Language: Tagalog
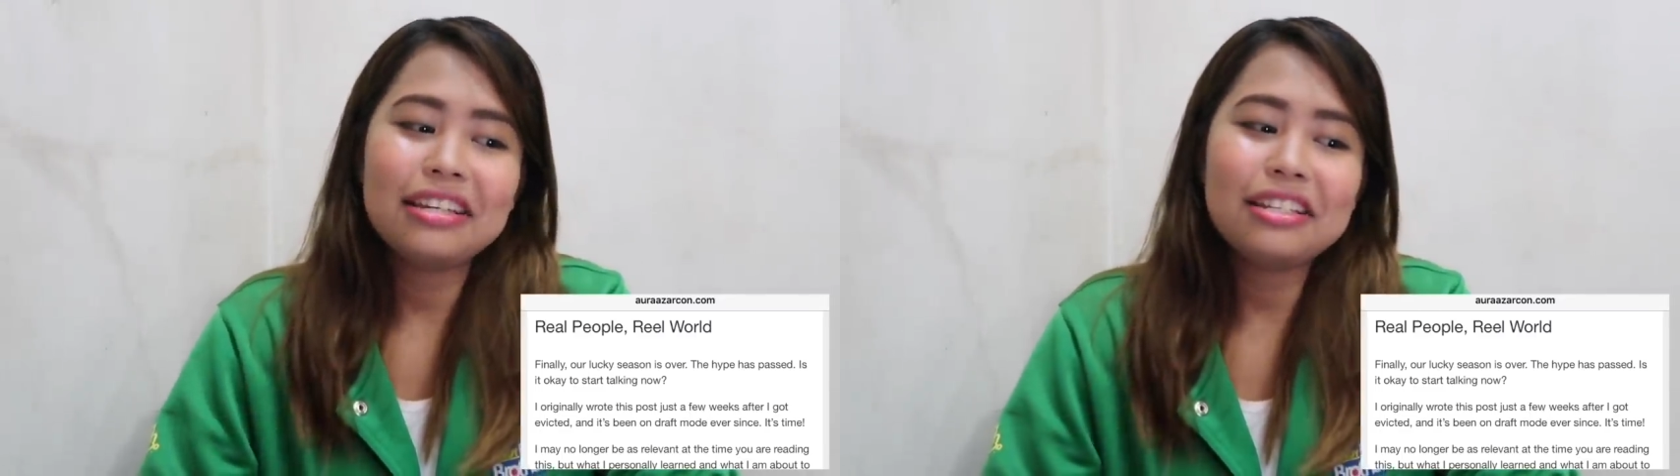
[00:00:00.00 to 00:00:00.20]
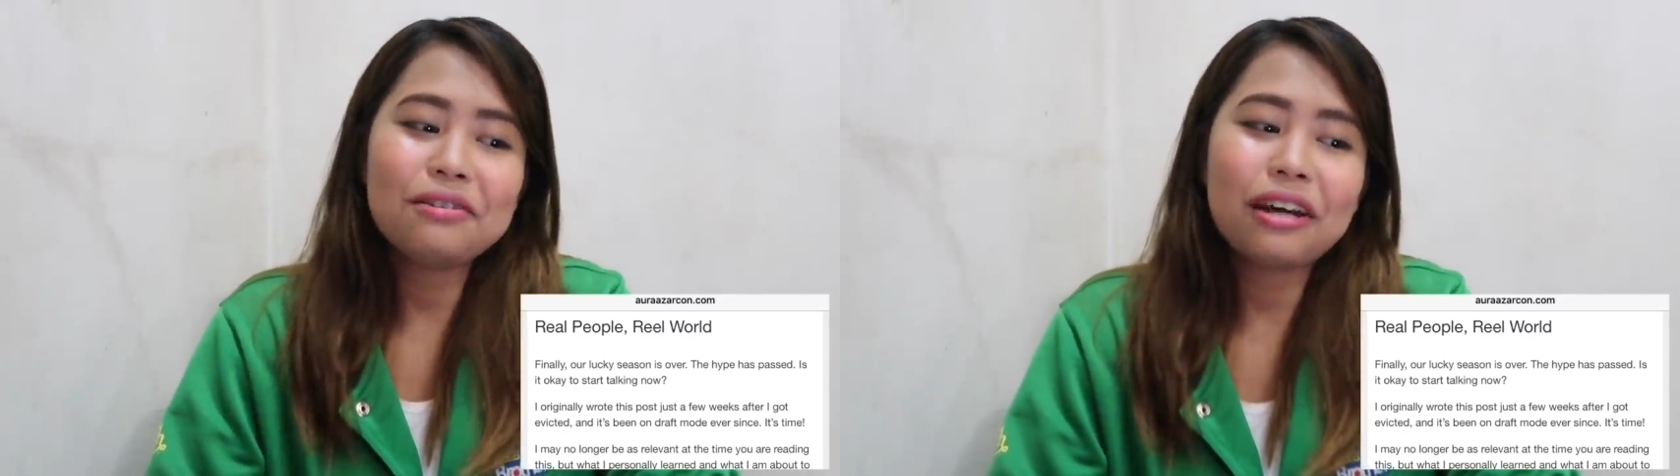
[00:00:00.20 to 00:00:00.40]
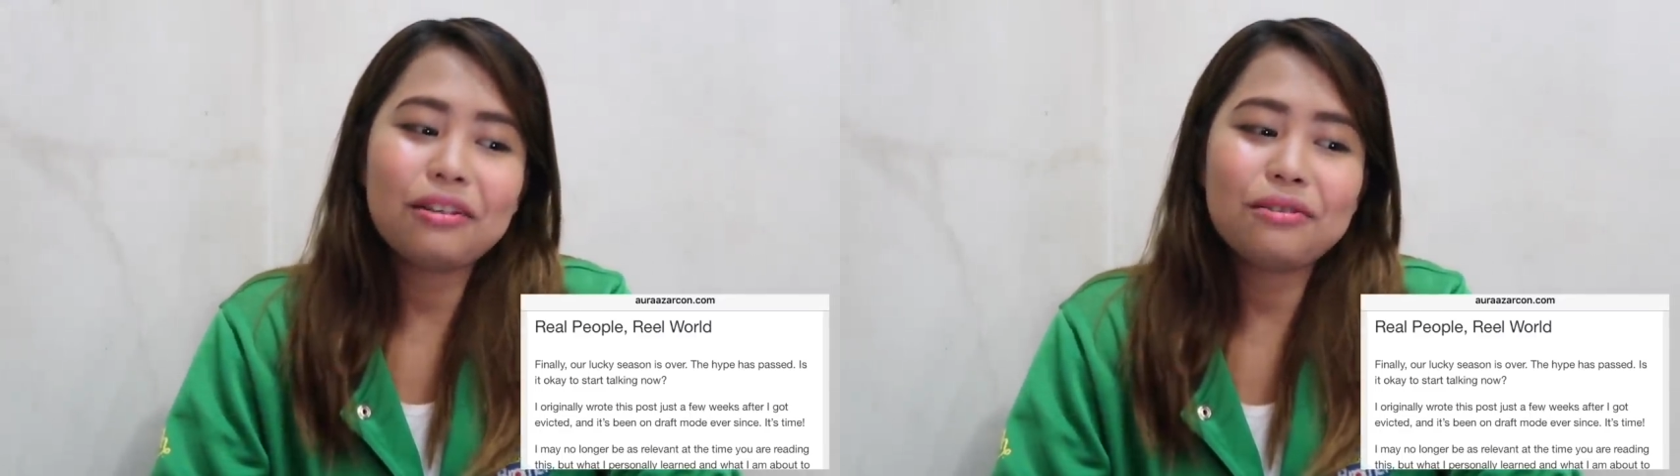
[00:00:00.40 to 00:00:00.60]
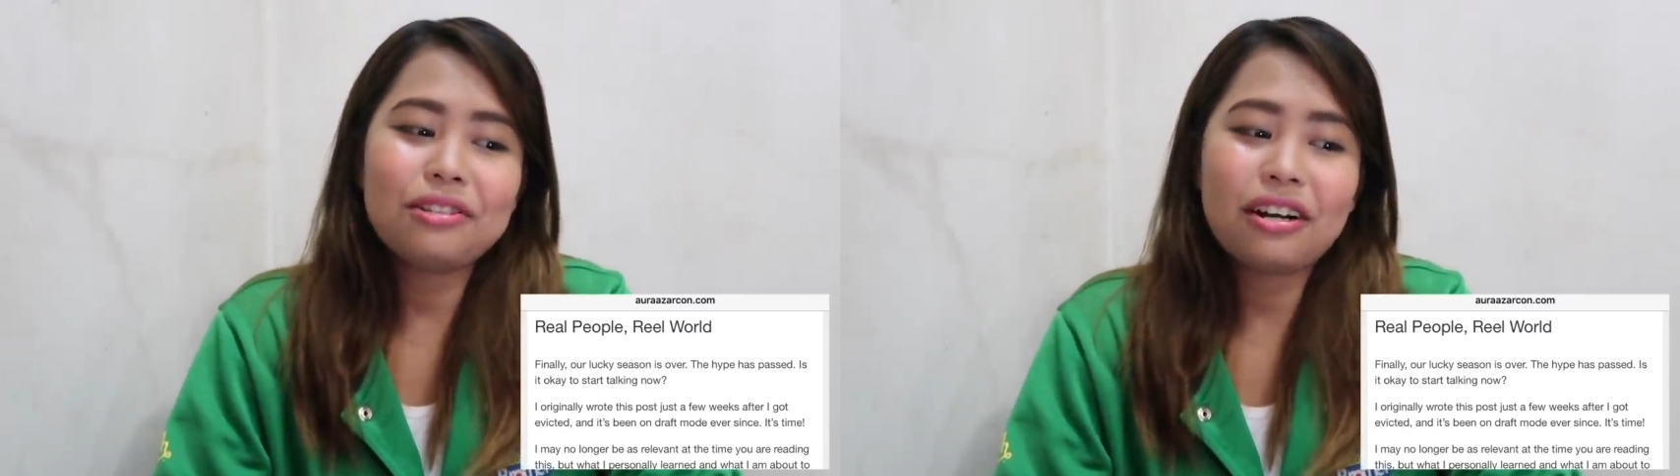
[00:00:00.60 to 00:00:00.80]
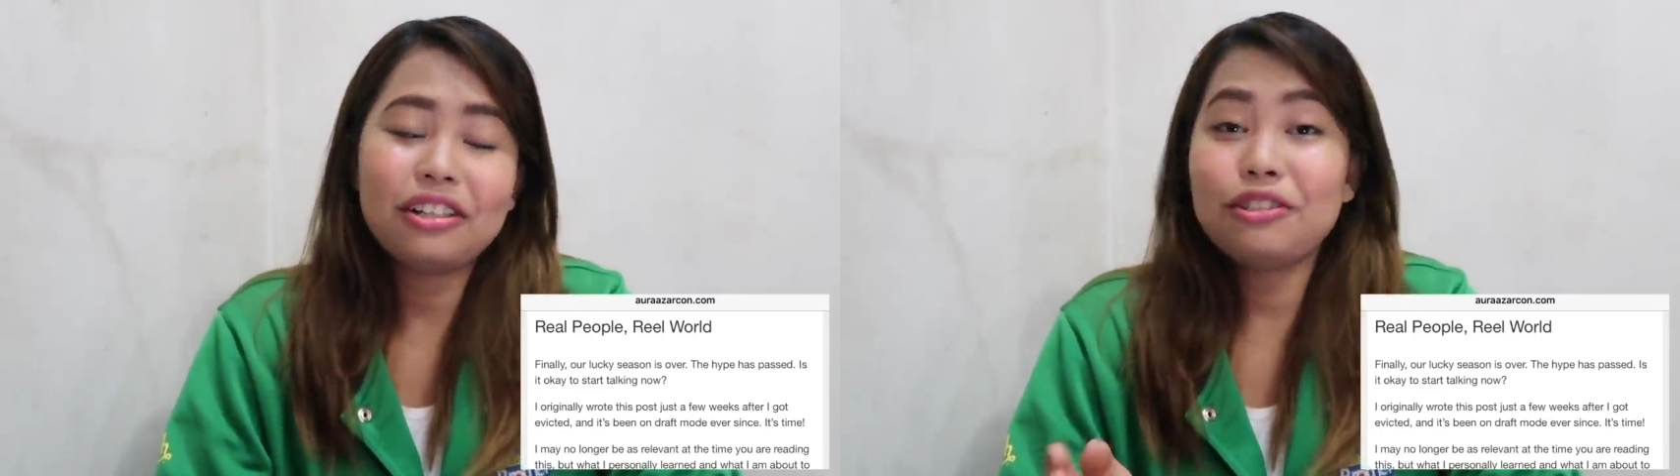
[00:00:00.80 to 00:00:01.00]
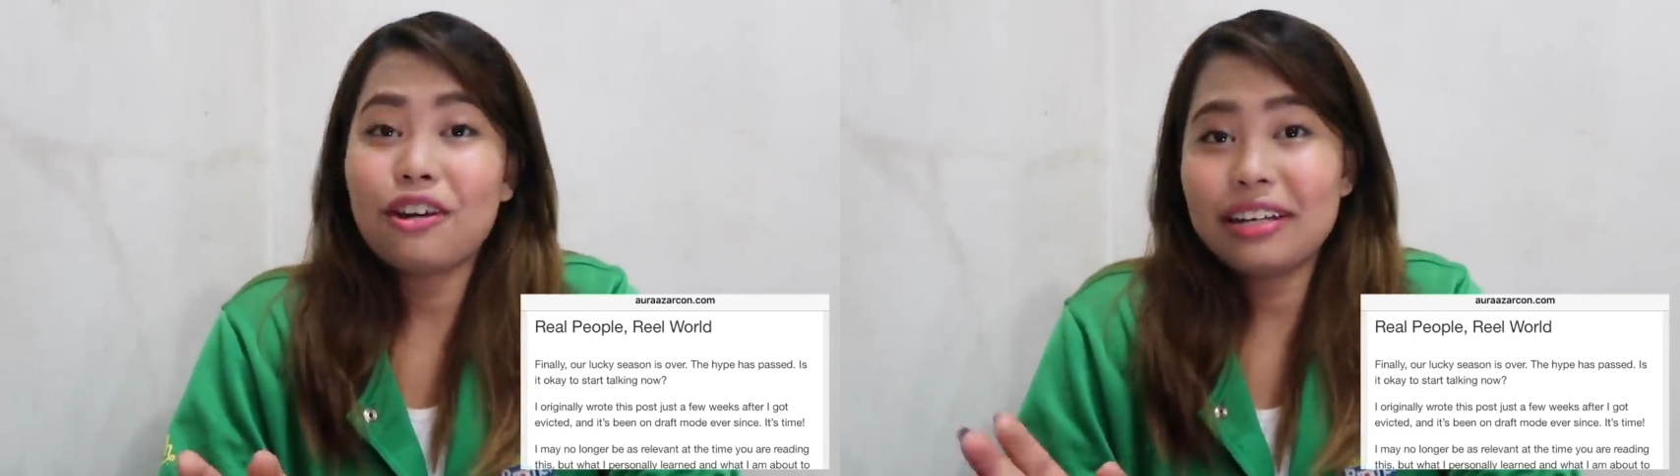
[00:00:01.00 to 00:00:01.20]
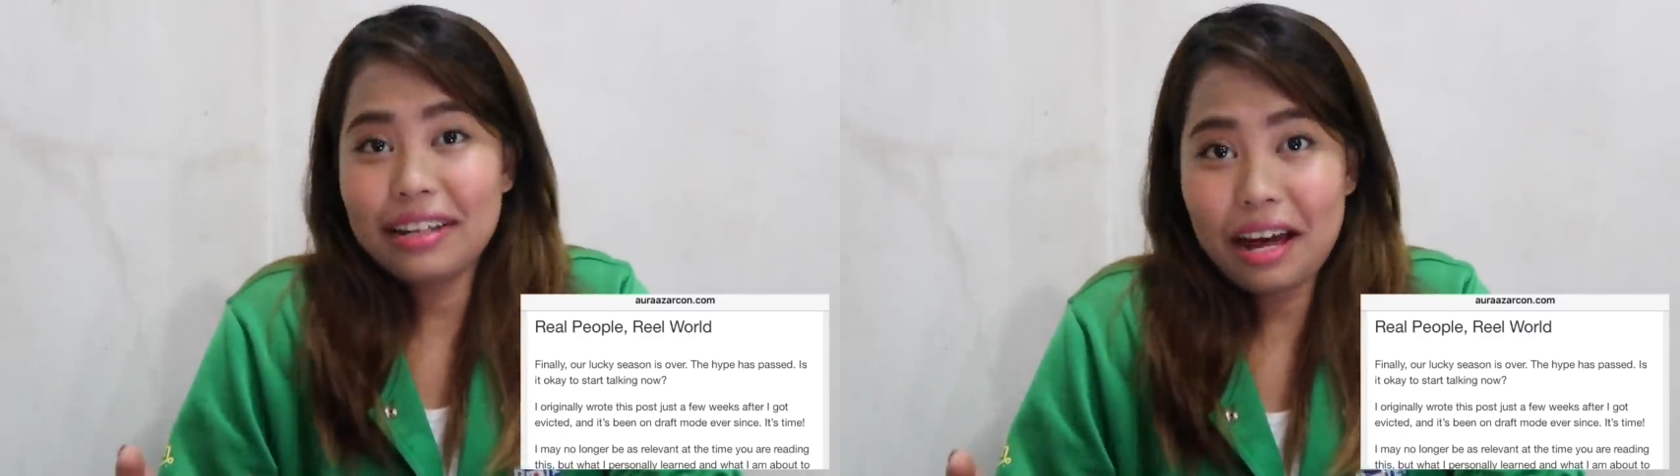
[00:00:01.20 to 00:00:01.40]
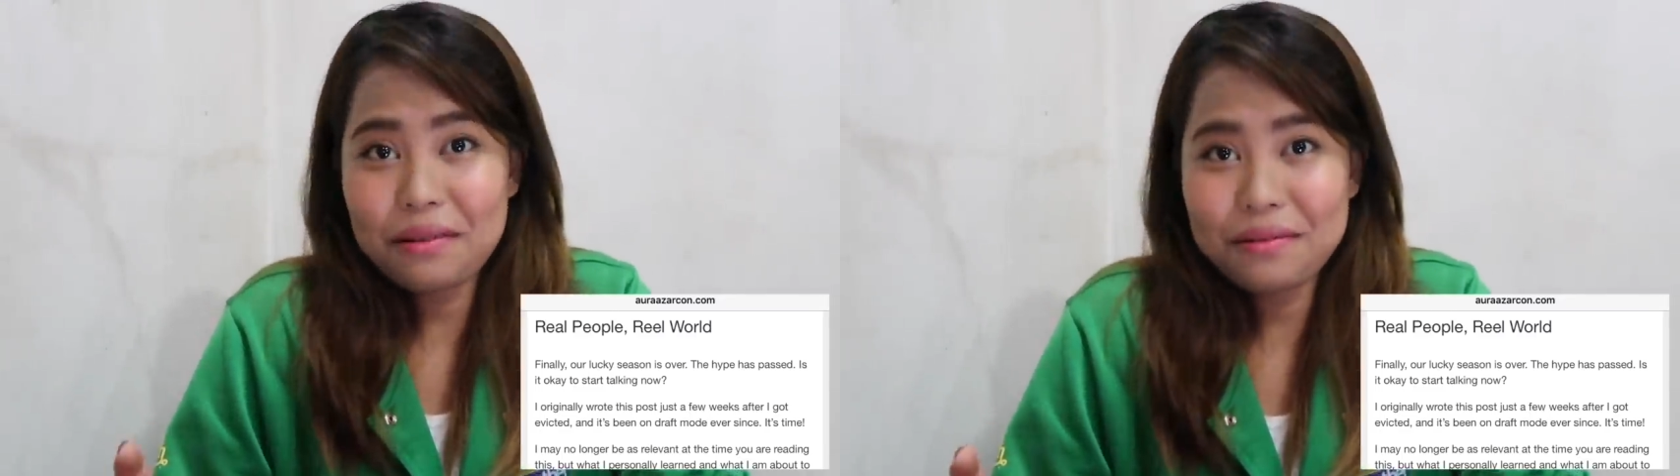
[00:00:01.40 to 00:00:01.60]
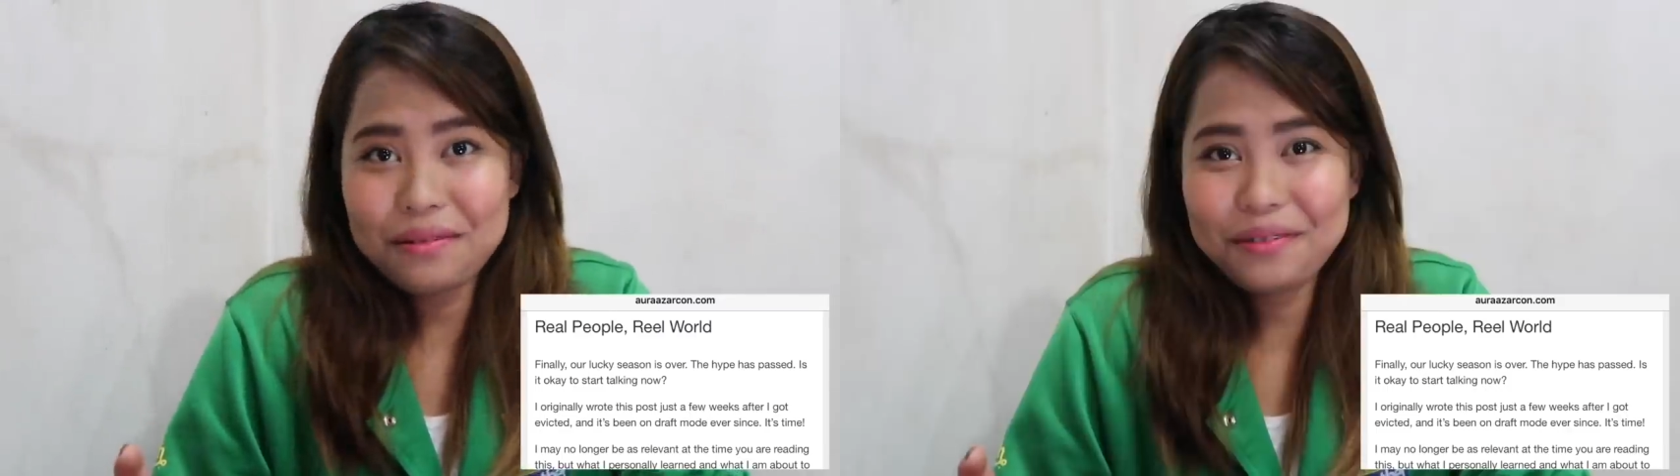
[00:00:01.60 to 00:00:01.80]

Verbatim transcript: Is it okay to start talking now?